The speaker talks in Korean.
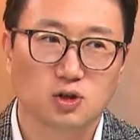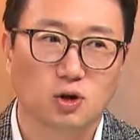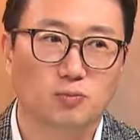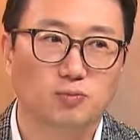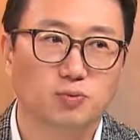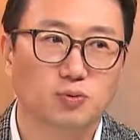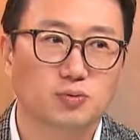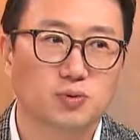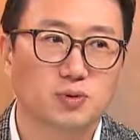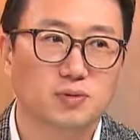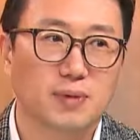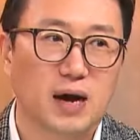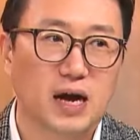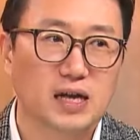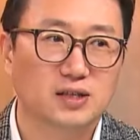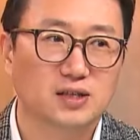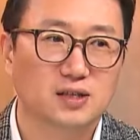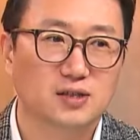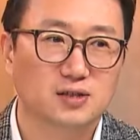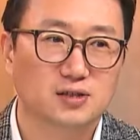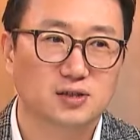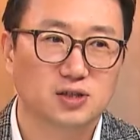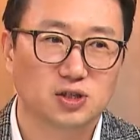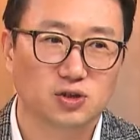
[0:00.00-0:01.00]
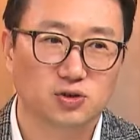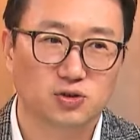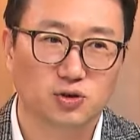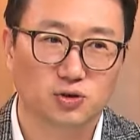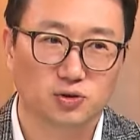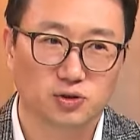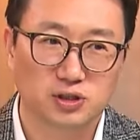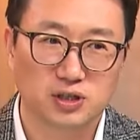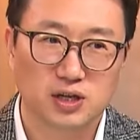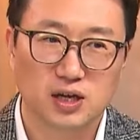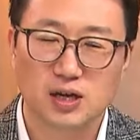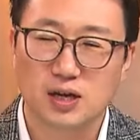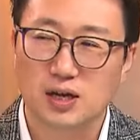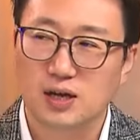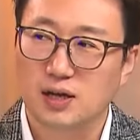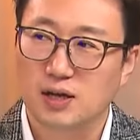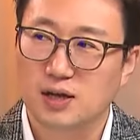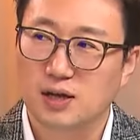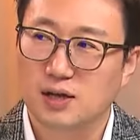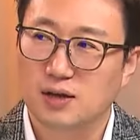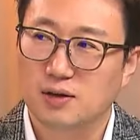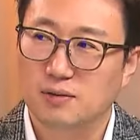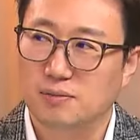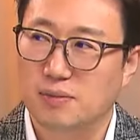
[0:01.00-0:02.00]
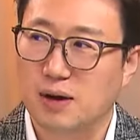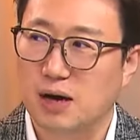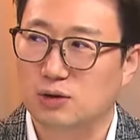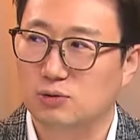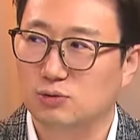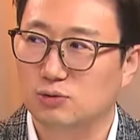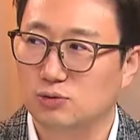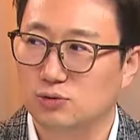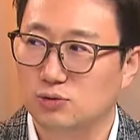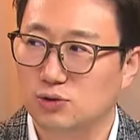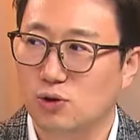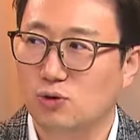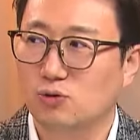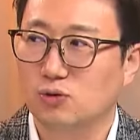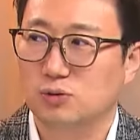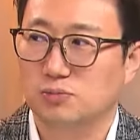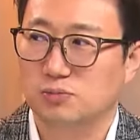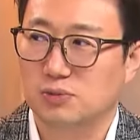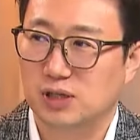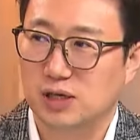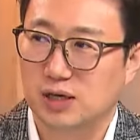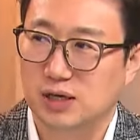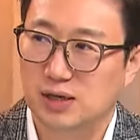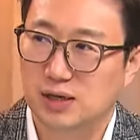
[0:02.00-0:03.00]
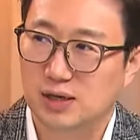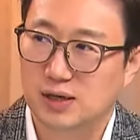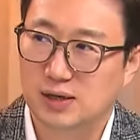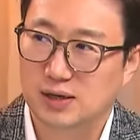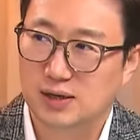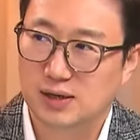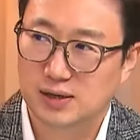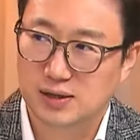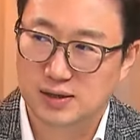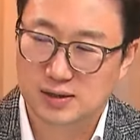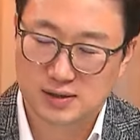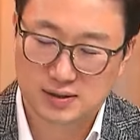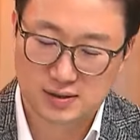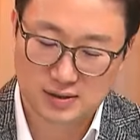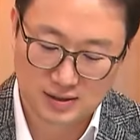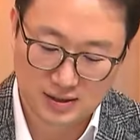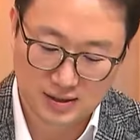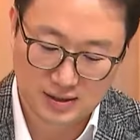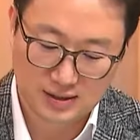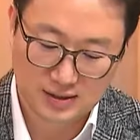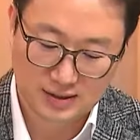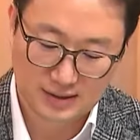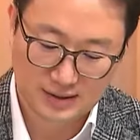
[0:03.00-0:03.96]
거품이 많이 있는 지역이 어디냐? 바로 서울입니다. 네. 네.